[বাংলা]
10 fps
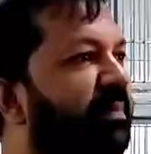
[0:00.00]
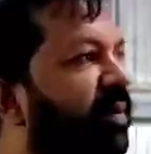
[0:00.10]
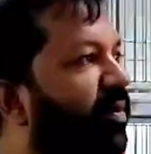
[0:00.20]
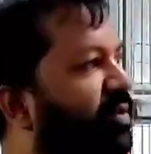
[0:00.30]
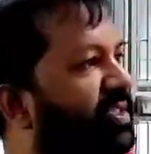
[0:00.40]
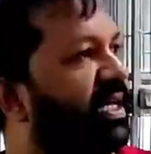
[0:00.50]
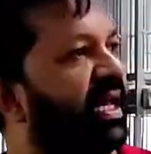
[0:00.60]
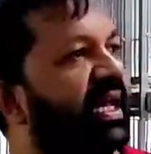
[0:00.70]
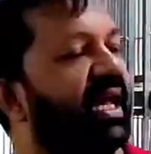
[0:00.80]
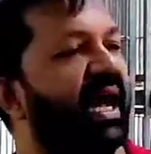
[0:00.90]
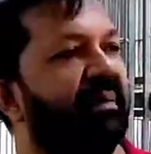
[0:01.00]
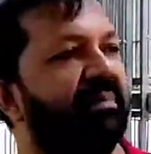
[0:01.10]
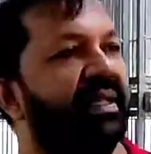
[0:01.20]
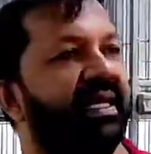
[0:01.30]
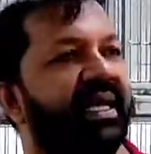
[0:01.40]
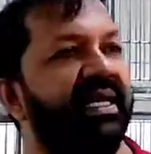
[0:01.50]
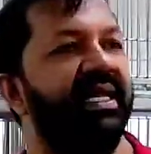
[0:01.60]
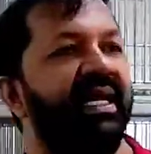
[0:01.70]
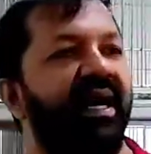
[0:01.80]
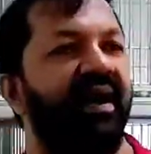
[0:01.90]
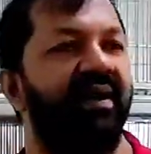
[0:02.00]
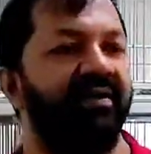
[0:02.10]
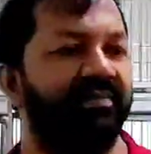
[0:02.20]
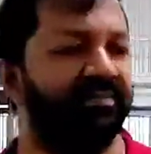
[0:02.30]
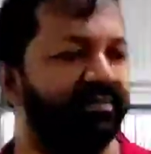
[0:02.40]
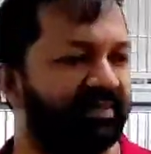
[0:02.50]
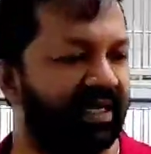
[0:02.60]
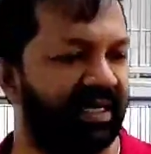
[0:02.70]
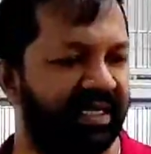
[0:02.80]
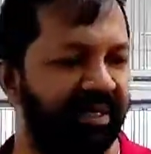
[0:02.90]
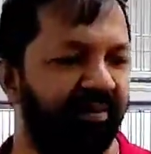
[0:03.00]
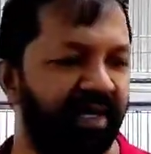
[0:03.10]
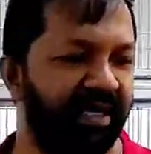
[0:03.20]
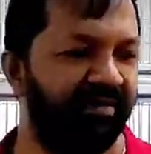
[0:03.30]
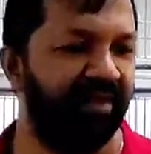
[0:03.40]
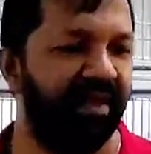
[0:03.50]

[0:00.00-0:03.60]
তারপর হচ্ছে আপনাদের কি বলে